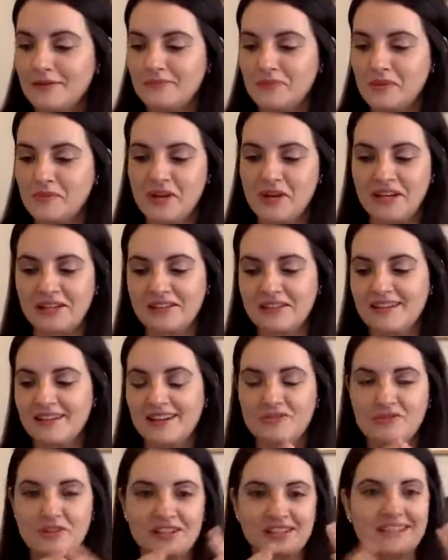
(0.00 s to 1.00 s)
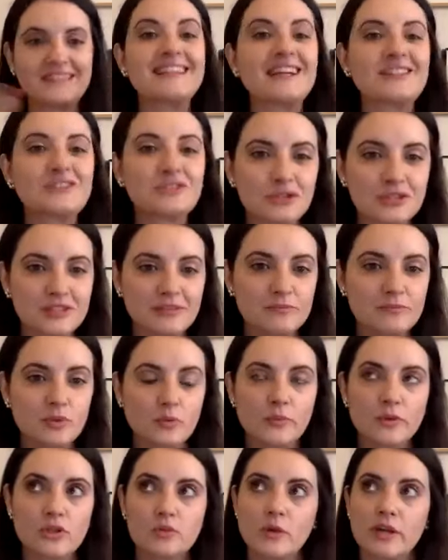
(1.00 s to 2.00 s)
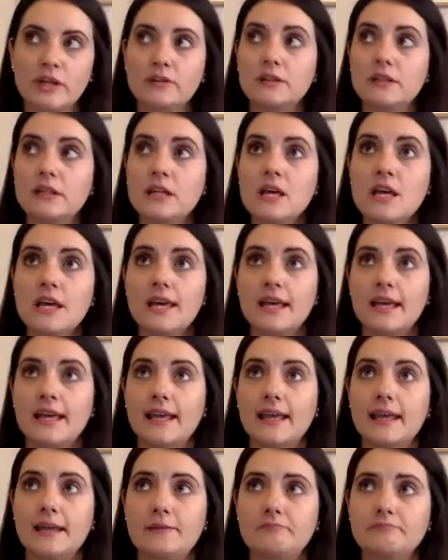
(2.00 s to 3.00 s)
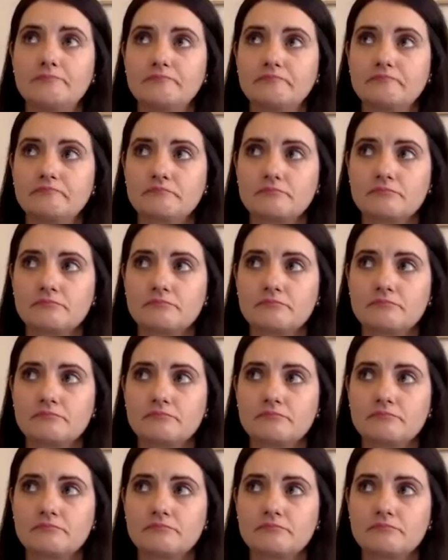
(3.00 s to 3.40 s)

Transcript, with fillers: mi práctica durante tanto tiempo? Pues bueno, em,